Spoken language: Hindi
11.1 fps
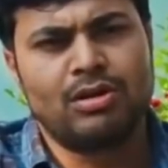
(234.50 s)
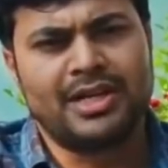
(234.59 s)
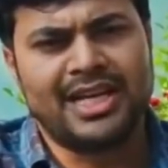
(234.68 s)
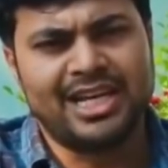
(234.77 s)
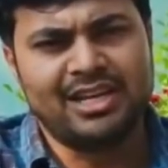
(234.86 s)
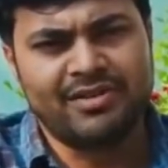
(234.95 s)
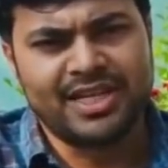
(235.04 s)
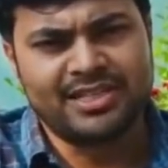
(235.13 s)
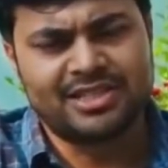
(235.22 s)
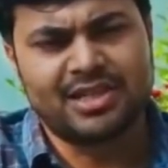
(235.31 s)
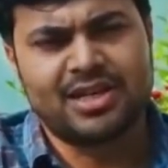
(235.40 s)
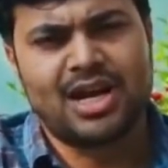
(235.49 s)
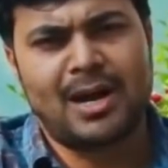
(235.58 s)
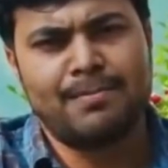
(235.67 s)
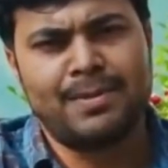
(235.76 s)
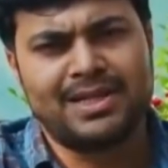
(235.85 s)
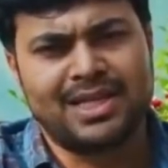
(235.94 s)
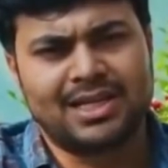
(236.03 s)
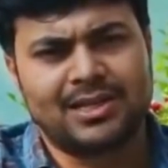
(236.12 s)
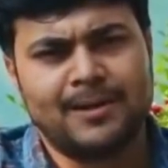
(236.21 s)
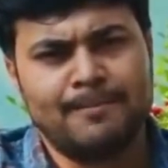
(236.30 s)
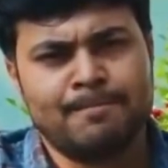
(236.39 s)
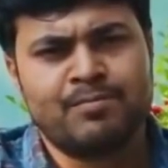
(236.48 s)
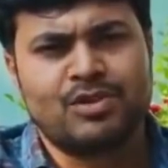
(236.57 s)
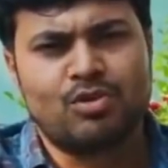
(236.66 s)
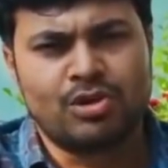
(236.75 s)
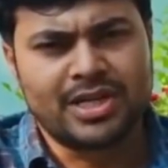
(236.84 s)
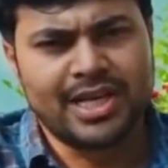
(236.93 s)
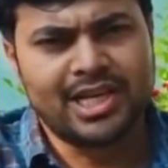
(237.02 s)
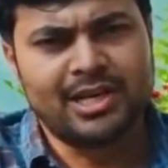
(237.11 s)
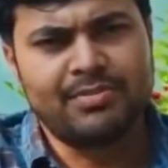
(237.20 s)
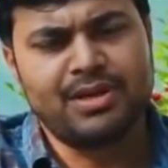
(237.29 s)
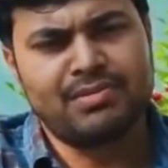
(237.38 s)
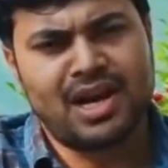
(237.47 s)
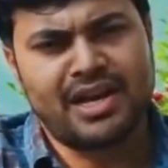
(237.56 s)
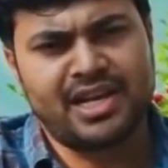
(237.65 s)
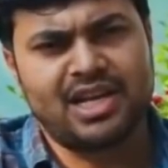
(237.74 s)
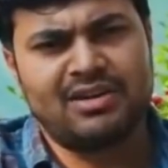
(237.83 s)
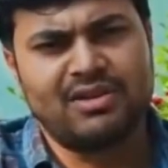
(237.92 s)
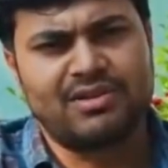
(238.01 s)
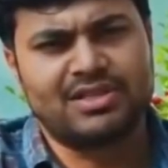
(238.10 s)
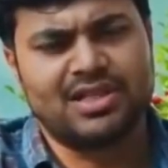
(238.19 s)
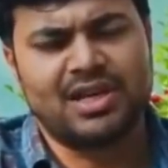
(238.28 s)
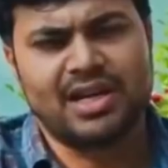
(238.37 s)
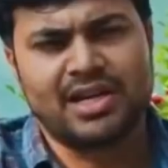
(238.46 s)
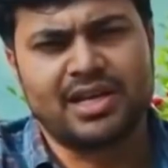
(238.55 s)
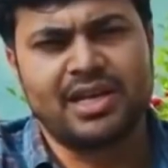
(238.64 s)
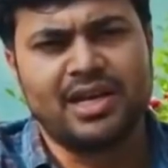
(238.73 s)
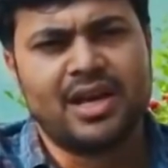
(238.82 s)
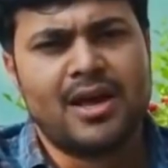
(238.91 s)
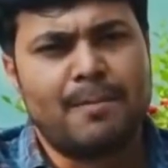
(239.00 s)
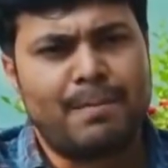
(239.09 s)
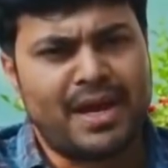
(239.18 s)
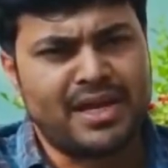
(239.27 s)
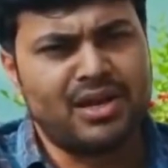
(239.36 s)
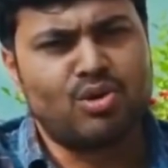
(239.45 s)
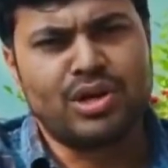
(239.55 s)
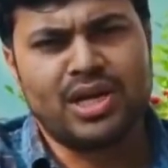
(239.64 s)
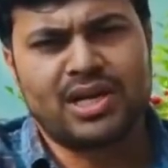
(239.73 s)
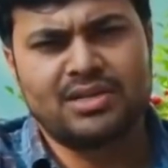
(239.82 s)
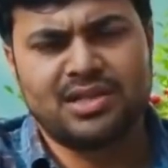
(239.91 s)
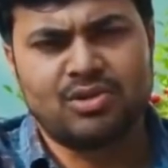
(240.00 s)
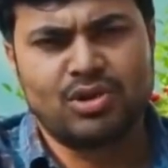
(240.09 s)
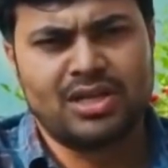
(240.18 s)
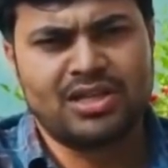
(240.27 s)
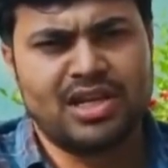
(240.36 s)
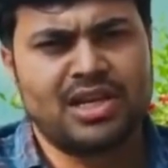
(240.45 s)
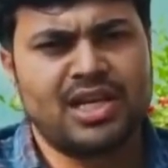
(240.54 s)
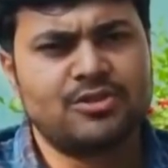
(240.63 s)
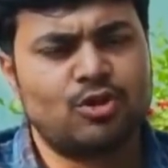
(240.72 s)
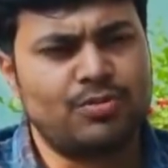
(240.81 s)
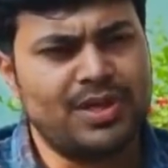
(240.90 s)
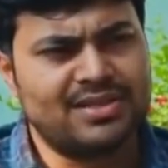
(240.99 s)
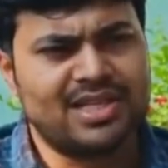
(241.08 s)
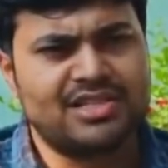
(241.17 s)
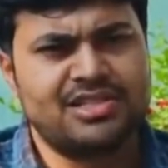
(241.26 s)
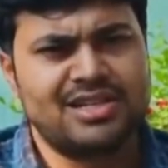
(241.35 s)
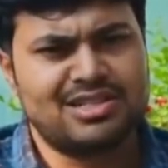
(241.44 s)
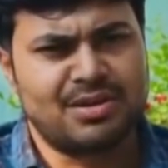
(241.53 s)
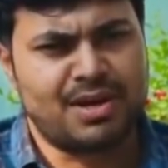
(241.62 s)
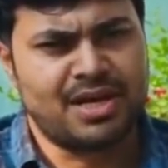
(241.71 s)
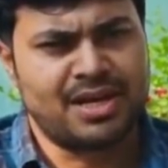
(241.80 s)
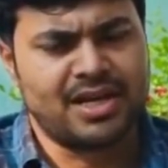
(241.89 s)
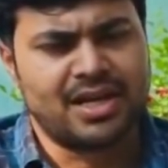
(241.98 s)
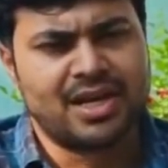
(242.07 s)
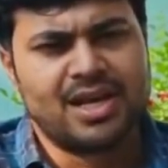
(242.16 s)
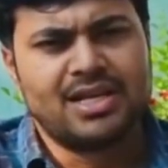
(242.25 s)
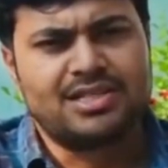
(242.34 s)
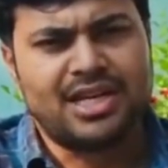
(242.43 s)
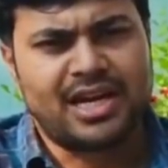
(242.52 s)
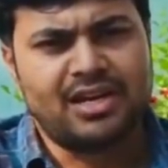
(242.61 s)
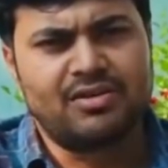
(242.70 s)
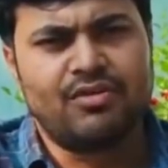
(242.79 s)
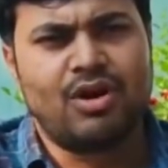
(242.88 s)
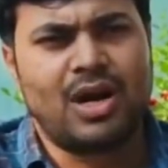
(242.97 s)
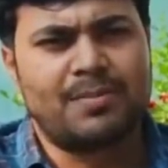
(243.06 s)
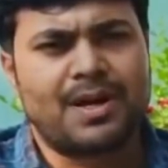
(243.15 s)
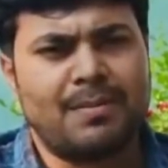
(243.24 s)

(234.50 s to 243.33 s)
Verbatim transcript: डेली वेज काम मिलता था उनके लिए भी हम खाने का व्यवस्था करेंगे पैनिक होने का ज़रूरत नहीं है जो भी एसेंशियल सामान है चाहे वो आपका